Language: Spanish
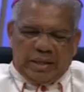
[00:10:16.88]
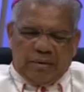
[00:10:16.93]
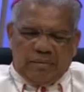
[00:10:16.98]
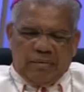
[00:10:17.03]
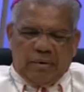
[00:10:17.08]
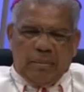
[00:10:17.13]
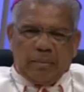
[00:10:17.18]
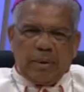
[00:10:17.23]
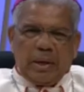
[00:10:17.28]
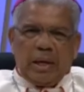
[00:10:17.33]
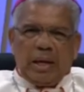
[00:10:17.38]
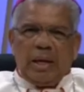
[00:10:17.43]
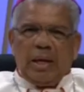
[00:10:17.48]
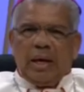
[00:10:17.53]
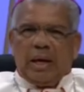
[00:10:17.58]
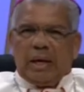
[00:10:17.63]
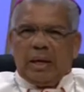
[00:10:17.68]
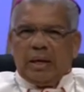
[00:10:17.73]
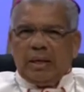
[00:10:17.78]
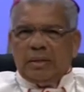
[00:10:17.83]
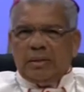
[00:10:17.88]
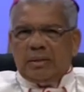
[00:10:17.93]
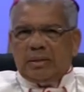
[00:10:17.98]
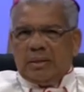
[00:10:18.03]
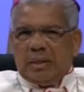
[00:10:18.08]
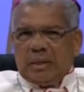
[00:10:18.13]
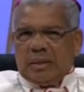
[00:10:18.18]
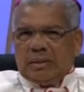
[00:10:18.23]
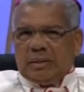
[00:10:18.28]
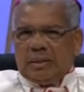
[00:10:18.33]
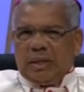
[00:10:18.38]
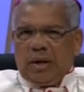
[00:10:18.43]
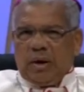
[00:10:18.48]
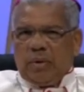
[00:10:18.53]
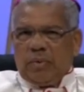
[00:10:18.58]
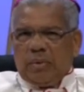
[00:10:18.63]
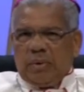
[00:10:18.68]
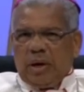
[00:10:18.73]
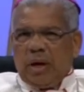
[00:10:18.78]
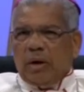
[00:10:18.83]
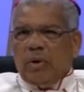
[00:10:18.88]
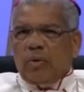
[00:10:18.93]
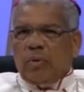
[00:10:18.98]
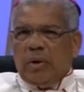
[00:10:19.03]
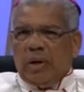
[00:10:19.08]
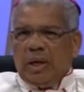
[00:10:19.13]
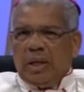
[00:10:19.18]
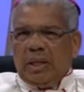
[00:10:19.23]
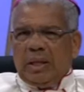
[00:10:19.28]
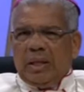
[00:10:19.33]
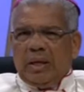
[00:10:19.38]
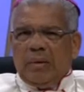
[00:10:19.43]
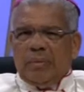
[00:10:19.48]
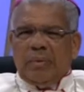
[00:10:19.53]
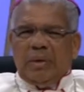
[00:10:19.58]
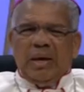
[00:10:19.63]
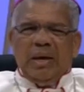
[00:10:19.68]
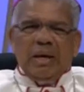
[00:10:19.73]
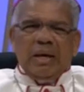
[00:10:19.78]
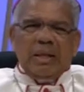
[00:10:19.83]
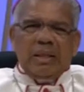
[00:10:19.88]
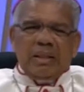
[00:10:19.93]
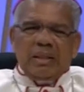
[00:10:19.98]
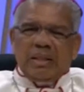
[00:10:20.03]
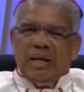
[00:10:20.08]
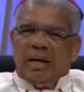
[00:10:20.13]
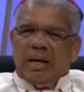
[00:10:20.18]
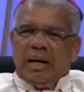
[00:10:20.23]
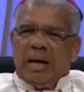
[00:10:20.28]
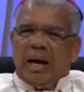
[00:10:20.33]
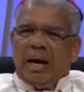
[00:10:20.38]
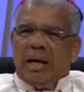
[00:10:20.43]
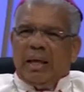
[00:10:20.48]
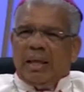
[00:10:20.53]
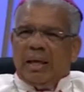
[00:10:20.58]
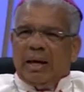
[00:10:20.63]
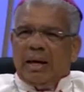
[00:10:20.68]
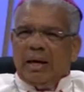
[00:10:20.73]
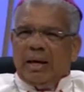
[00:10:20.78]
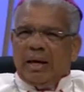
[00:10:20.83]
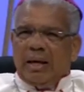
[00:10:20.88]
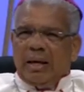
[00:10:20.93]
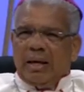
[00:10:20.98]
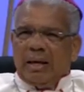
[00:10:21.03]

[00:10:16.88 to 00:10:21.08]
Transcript: esa familia es que esté bien unida, bien integrada.